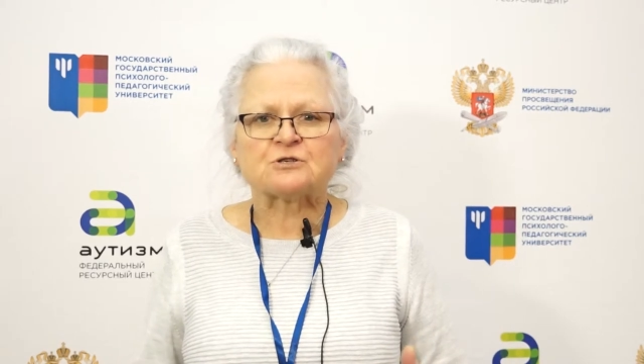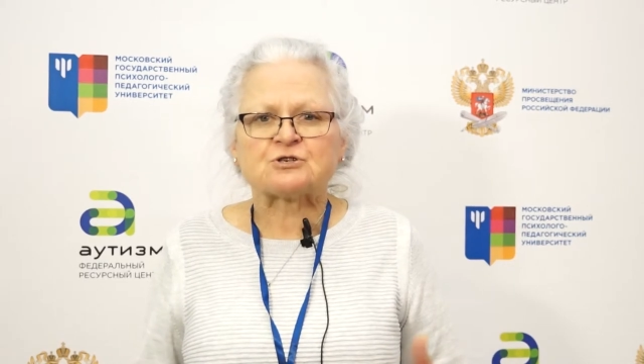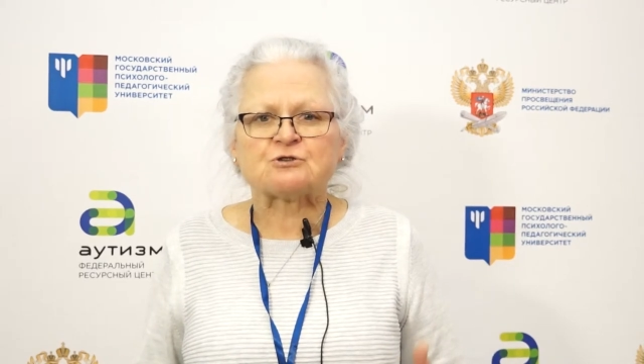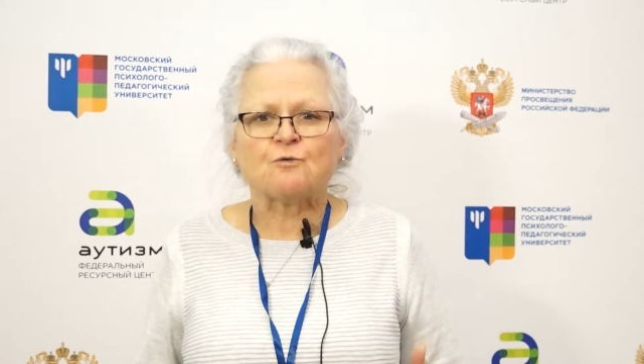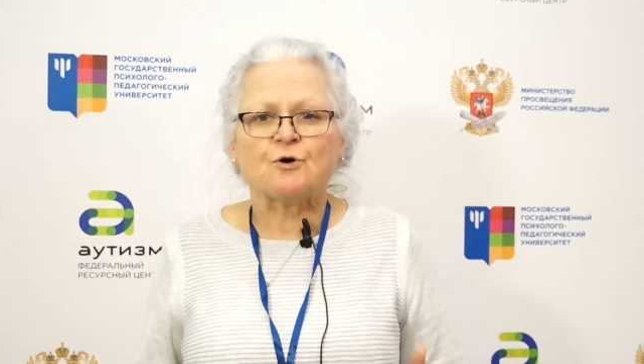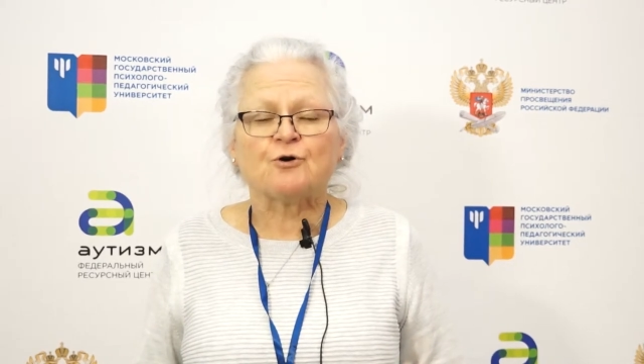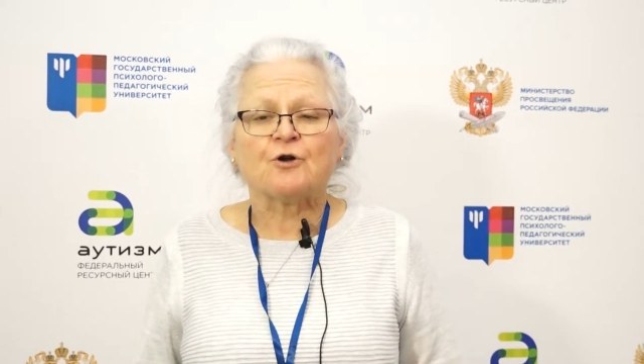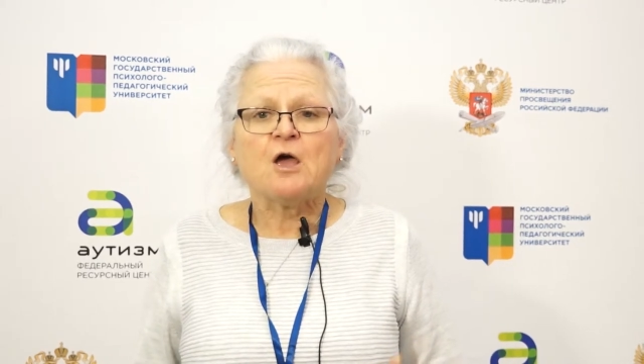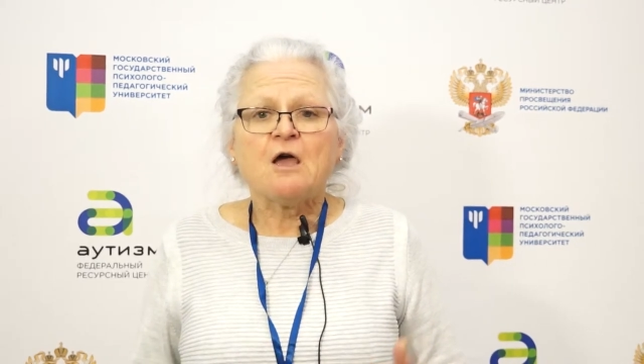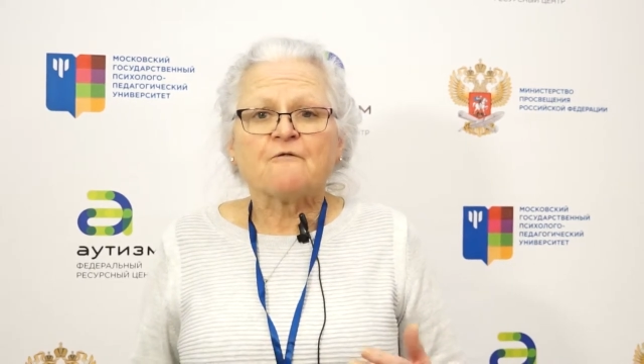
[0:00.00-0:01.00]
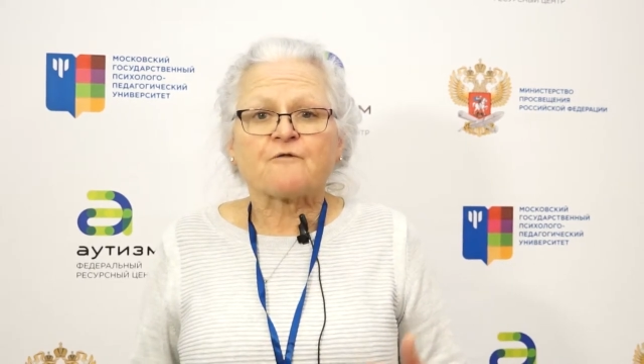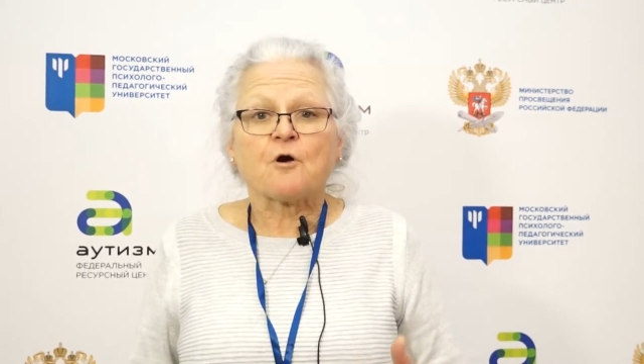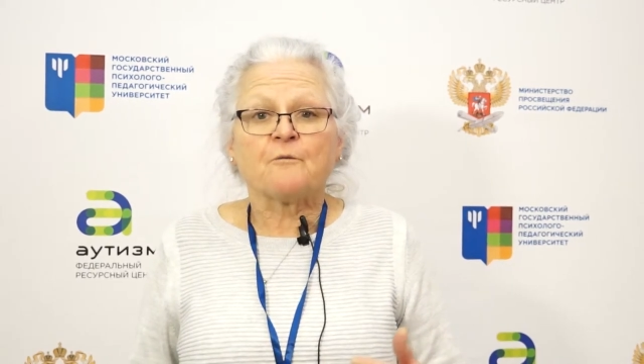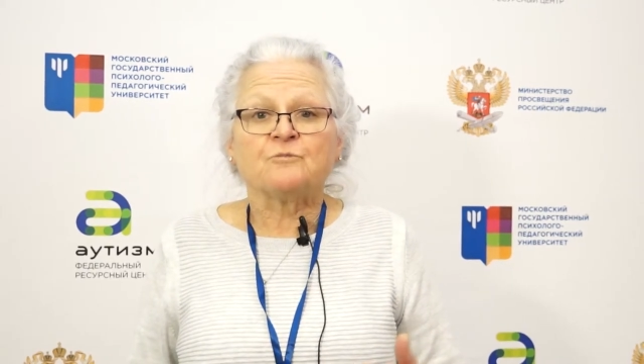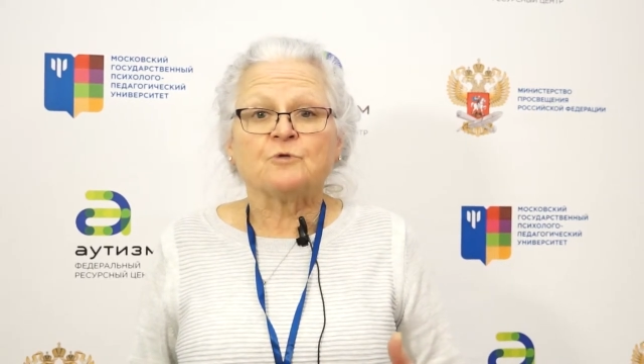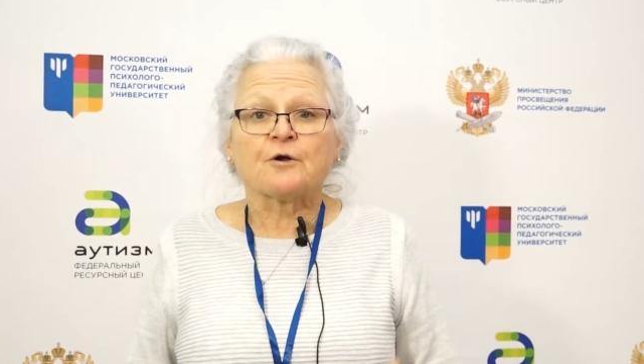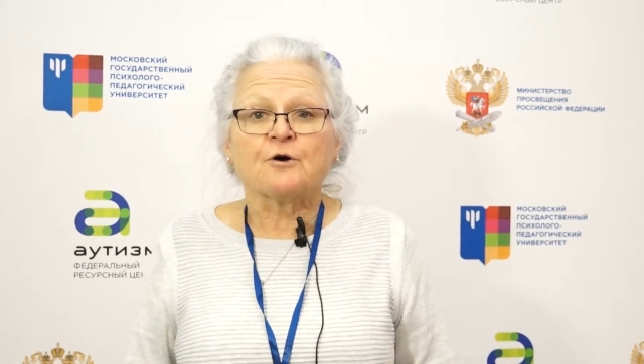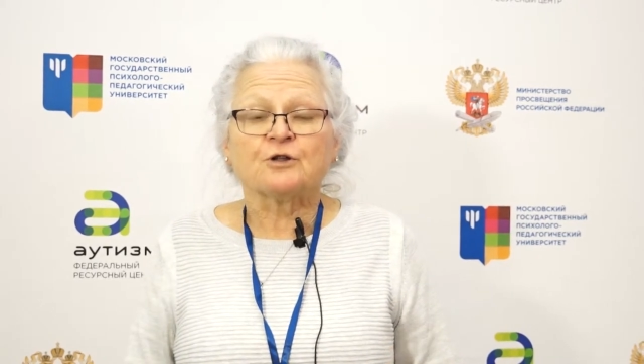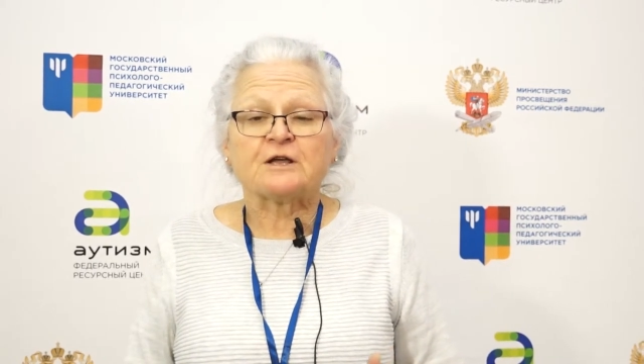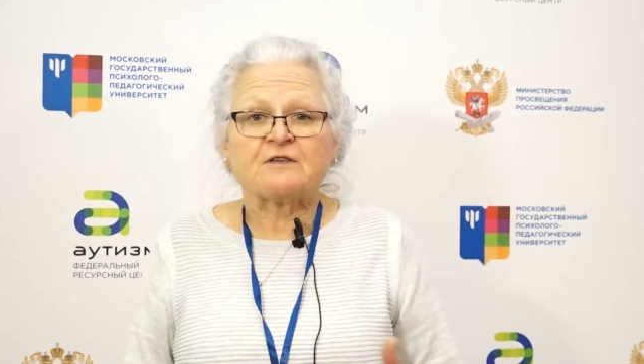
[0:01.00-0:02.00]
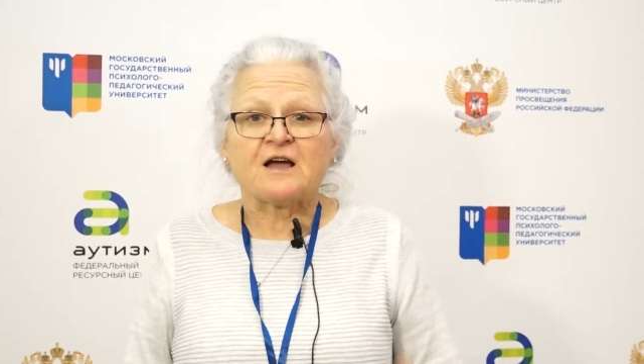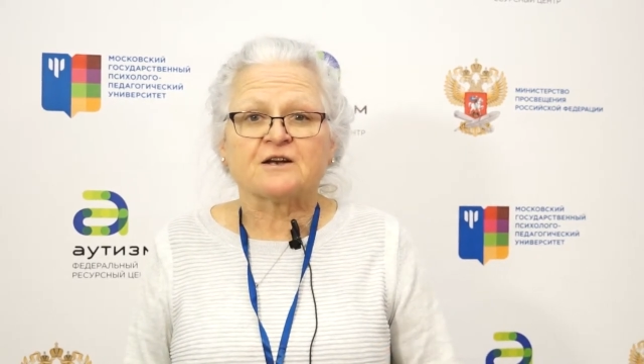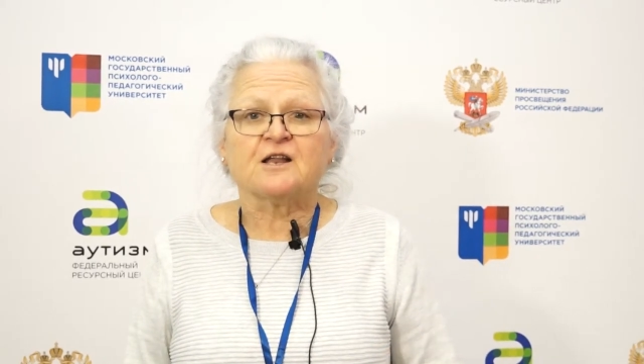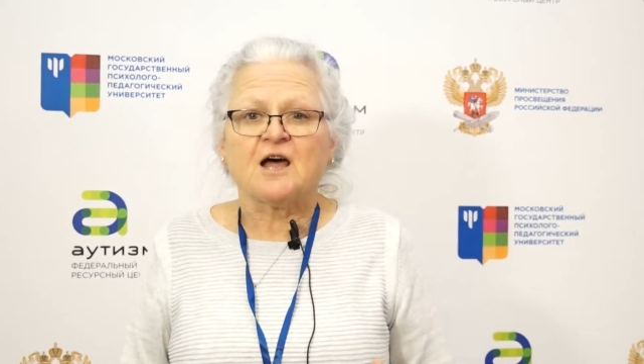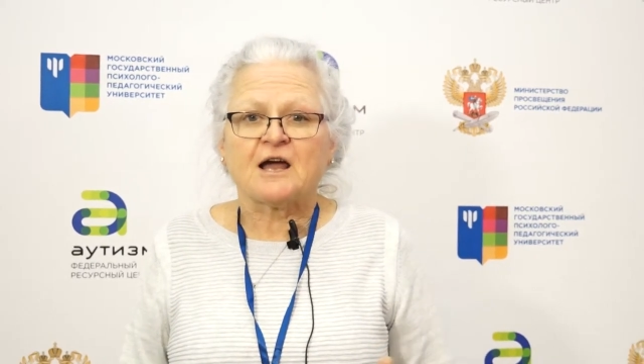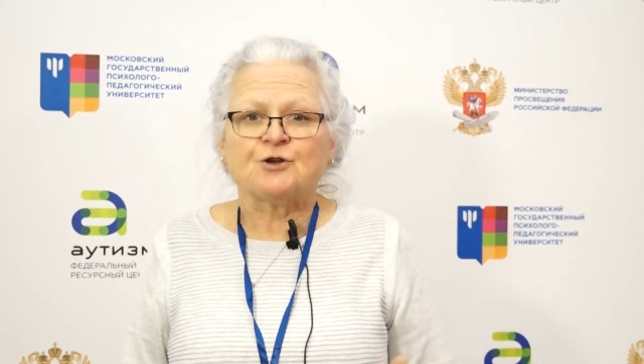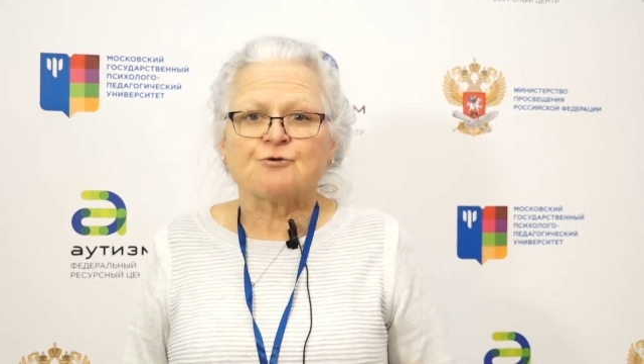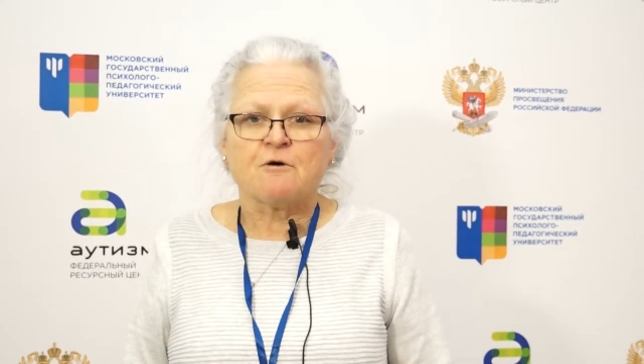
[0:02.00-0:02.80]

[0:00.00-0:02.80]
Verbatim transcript: взаимодействует с миром, не только для того,